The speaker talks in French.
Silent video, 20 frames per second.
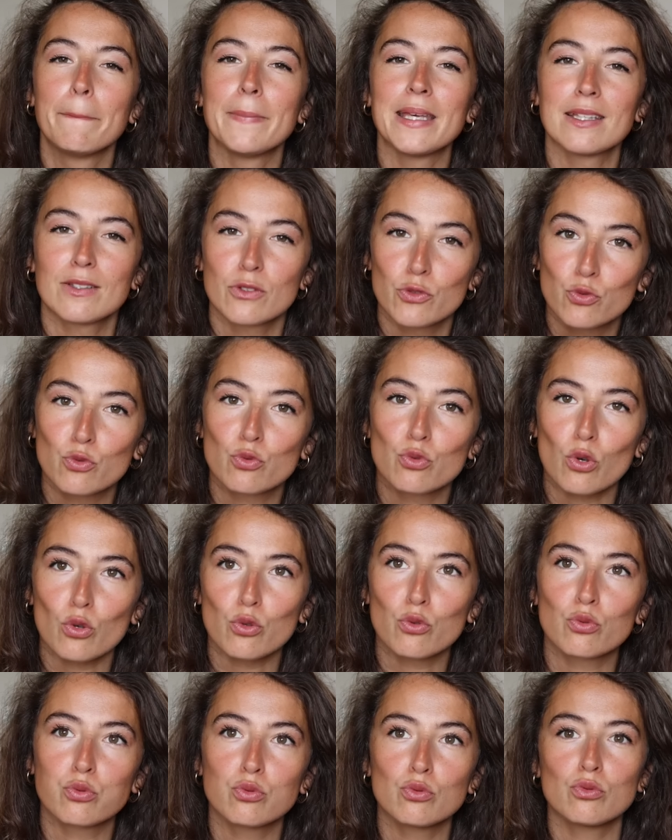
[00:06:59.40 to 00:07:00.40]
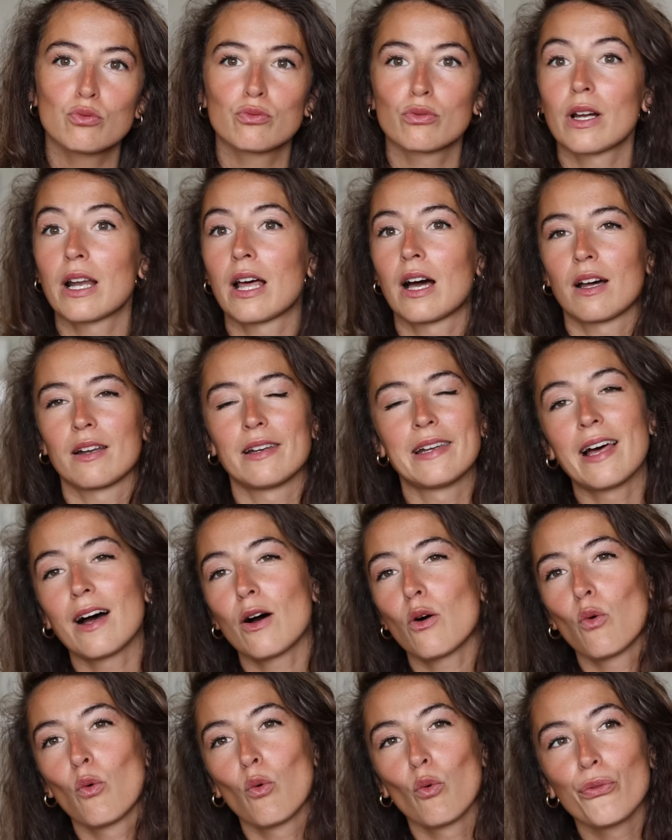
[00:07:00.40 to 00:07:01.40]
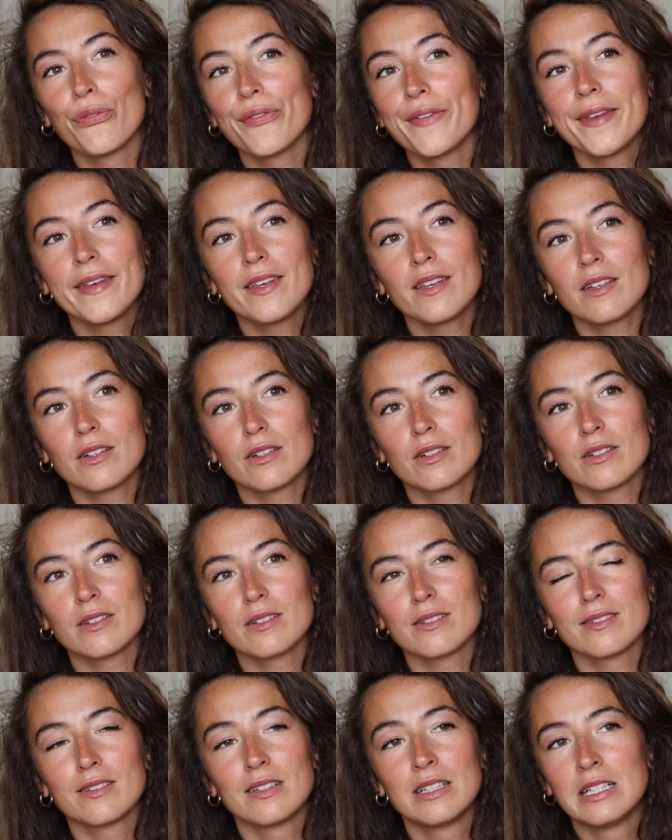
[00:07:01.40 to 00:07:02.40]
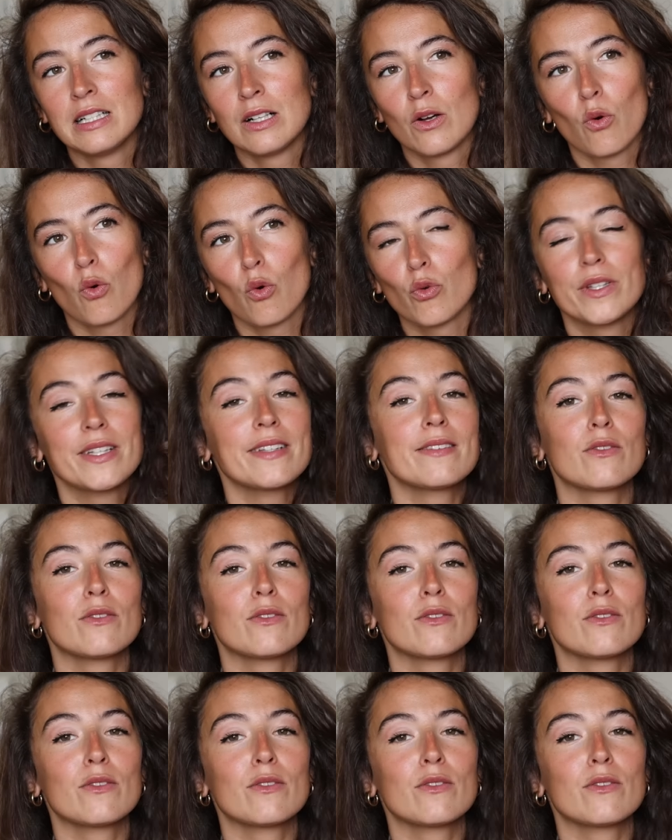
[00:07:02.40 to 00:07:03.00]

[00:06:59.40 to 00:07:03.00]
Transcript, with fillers: mais surtout voilà, là on est... Euh, euh, on